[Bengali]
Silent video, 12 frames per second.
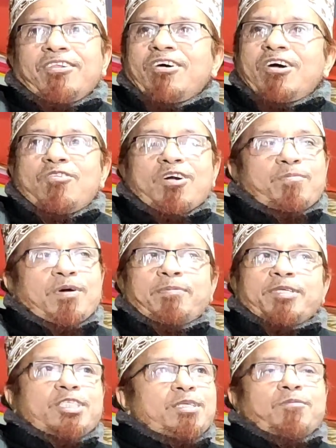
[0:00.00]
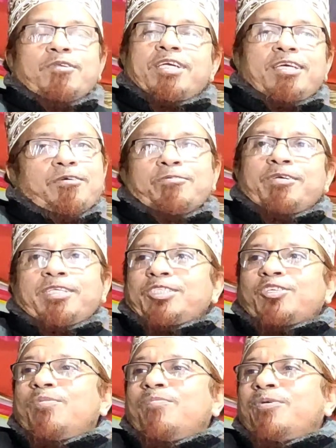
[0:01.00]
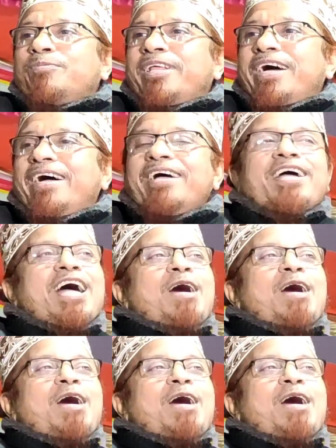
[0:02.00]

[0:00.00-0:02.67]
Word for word: আল্লাহ আকবর আমার জীবন গেলেও তো এটা সম্ভব না